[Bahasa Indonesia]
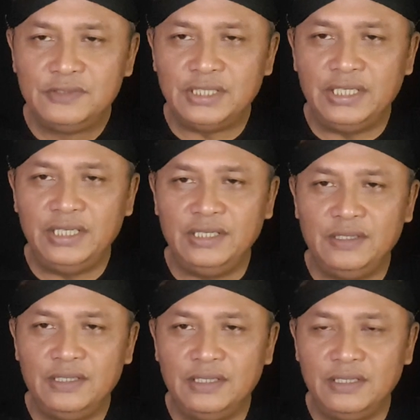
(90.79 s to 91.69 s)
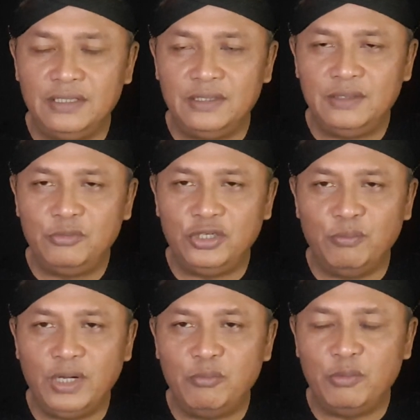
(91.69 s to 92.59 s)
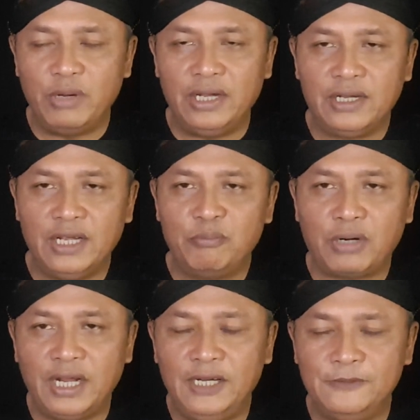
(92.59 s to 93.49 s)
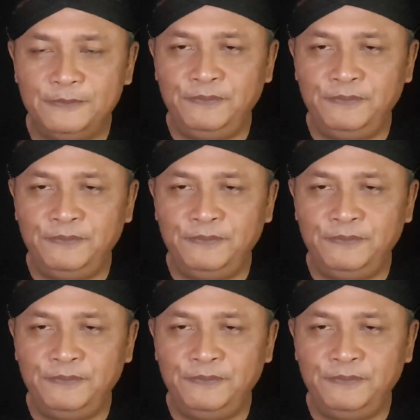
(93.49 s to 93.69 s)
Jadi eh, Budiman memainkan peran,